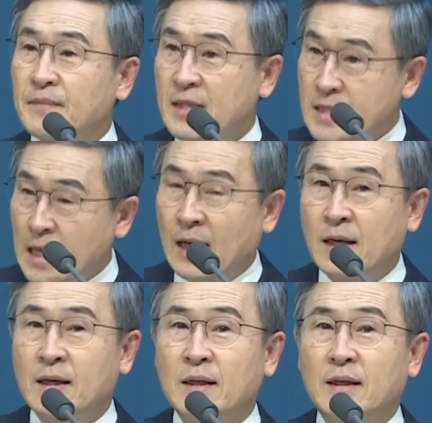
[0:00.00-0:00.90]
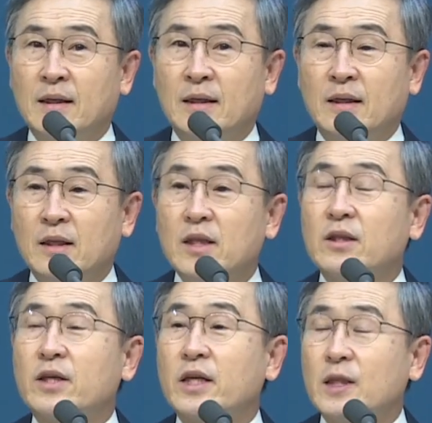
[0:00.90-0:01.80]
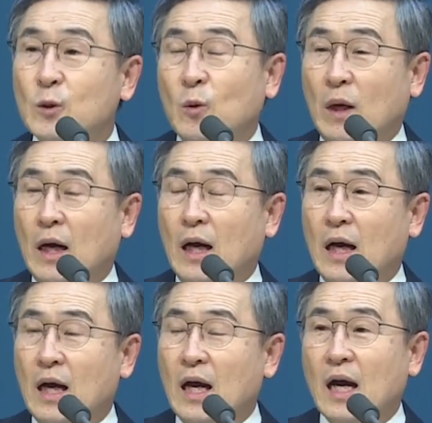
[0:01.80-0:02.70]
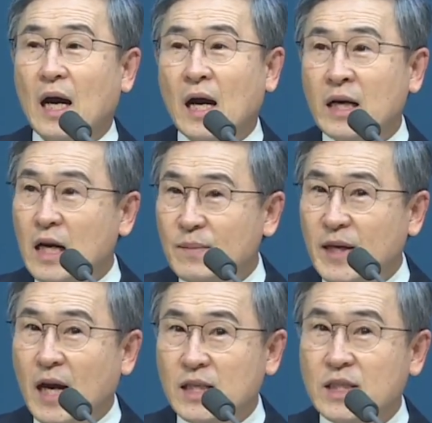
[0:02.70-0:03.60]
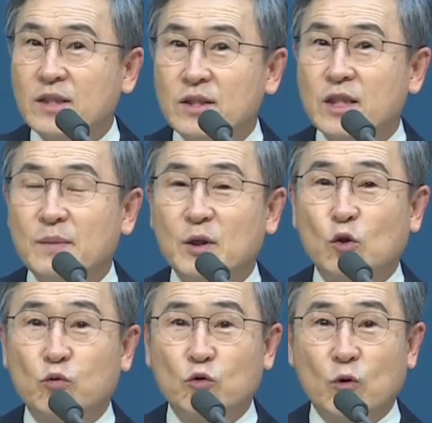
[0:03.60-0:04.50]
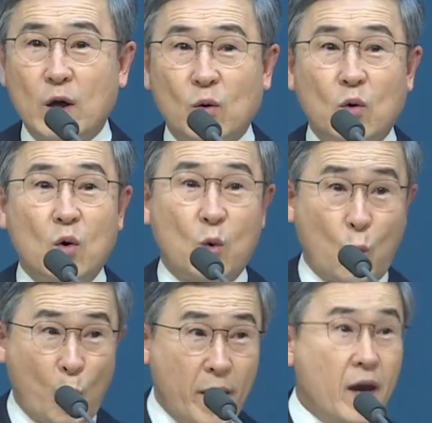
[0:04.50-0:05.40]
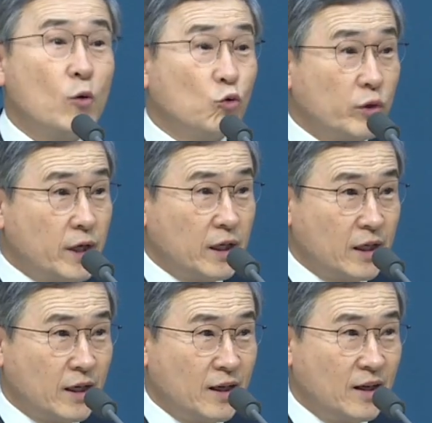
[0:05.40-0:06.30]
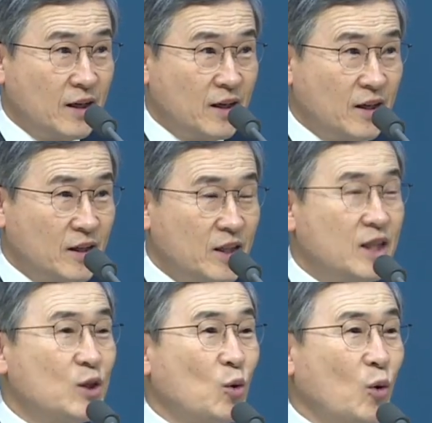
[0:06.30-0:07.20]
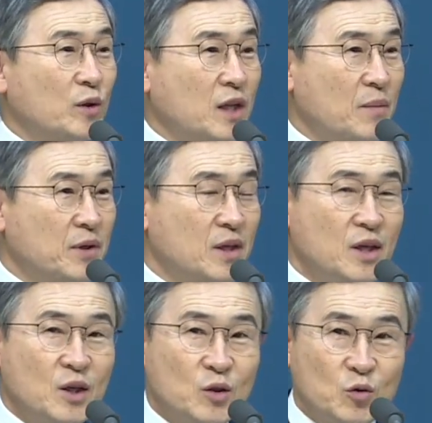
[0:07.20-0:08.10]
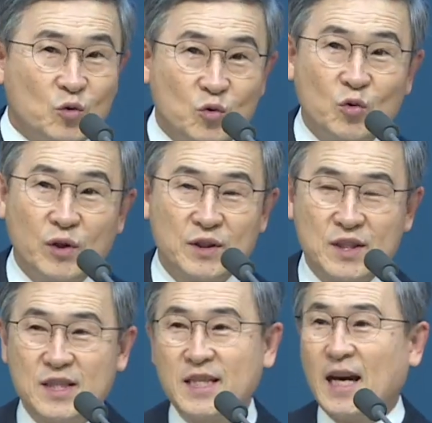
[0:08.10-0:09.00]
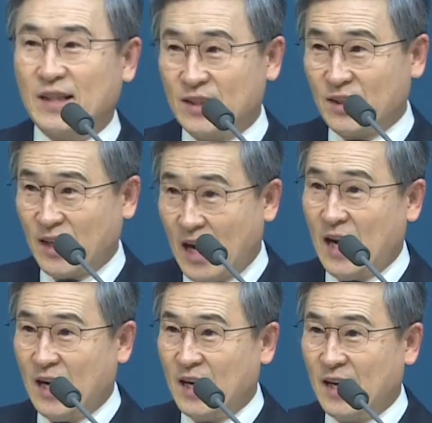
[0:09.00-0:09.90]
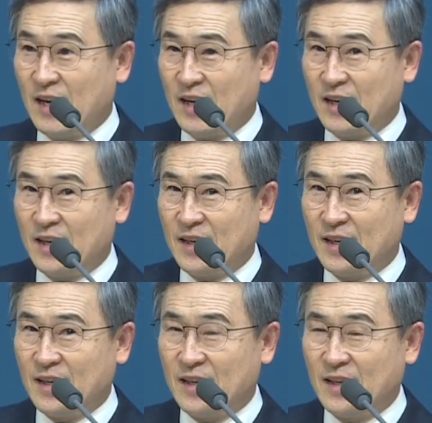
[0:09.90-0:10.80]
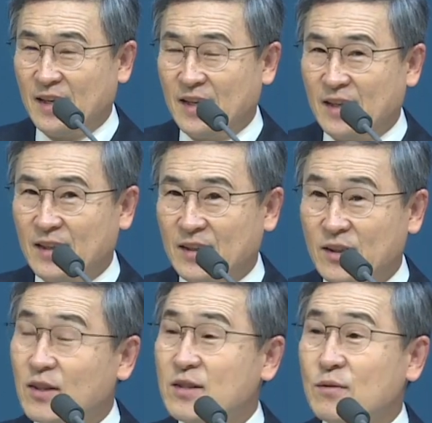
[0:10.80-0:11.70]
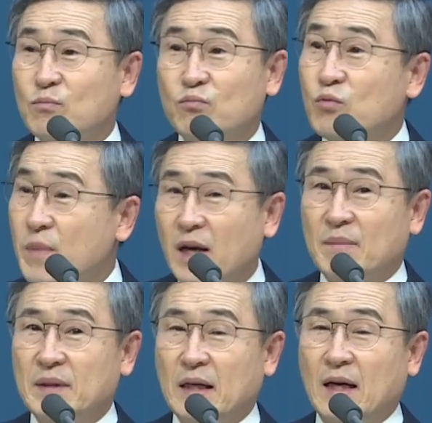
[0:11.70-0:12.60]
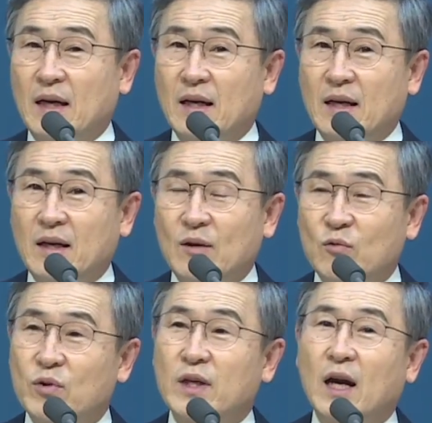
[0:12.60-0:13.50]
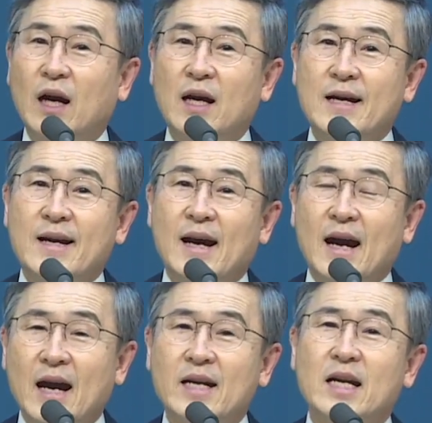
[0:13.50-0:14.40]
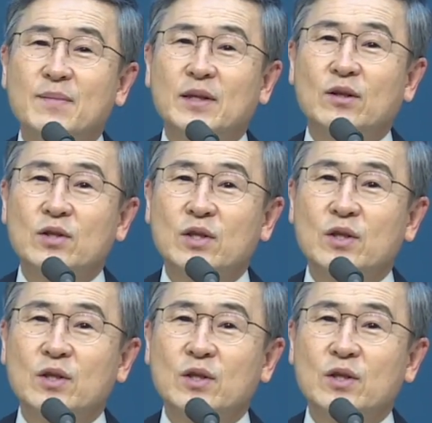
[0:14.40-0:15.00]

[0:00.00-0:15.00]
자, 이렇게 기도가 하나님이 하시는 일임에도 불구하고 왜 우리에게 기도 응답이 누려지지 않을까? 어? 그것은 분명합니다. 우리가 하나님의 뜻이